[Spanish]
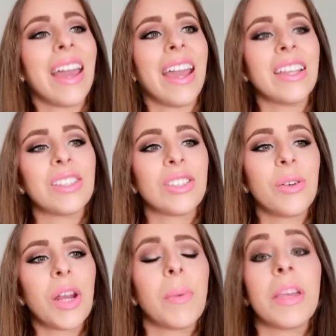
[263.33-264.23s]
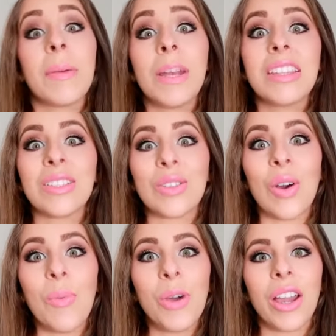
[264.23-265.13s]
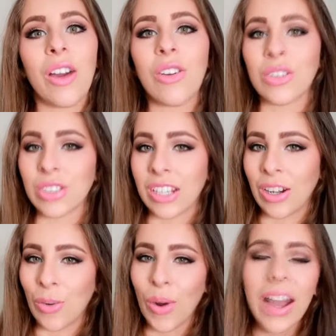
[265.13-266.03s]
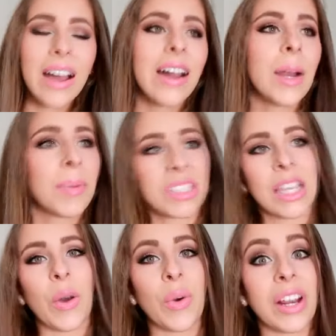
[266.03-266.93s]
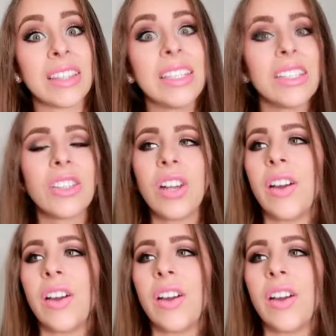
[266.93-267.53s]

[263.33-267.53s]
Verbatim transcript: Entonces, bueno, me llama la atención como que conocer el lugar, pasear un ratito.